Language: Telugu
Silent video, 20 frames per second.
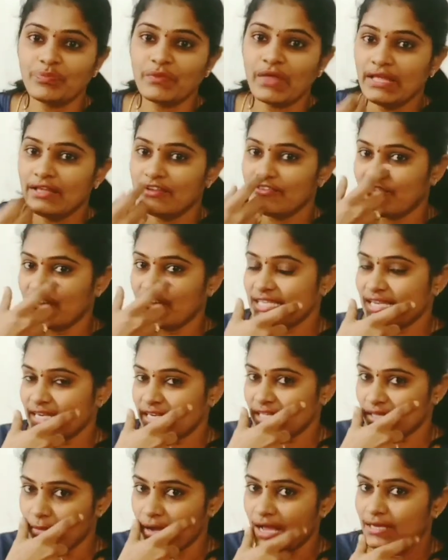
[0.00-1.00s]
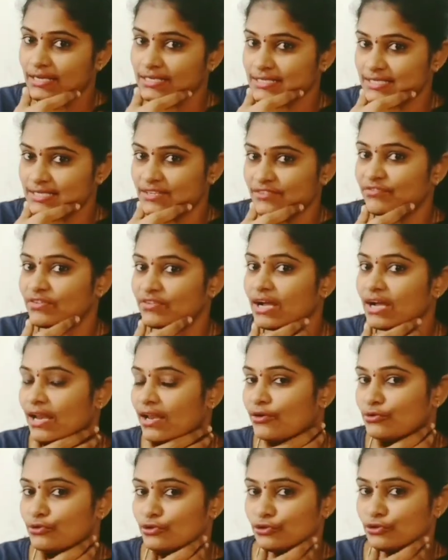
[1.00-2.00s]
ఫేస్ అనేది బాగా స్టిఫ్ గా అలా
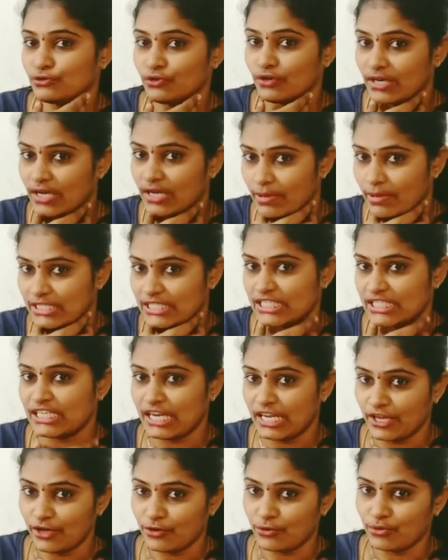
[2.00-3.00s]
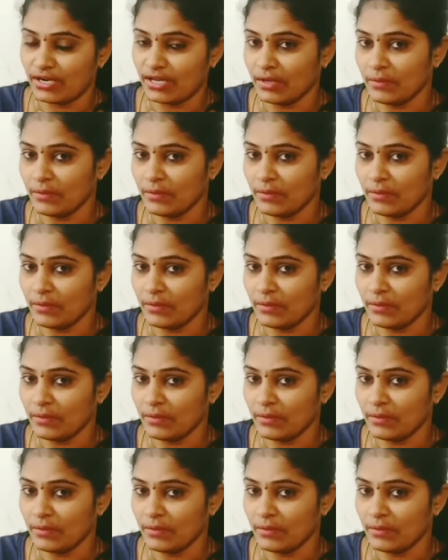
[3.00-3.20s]
ఉంటుందో డబల్ చిన్ లేకుండా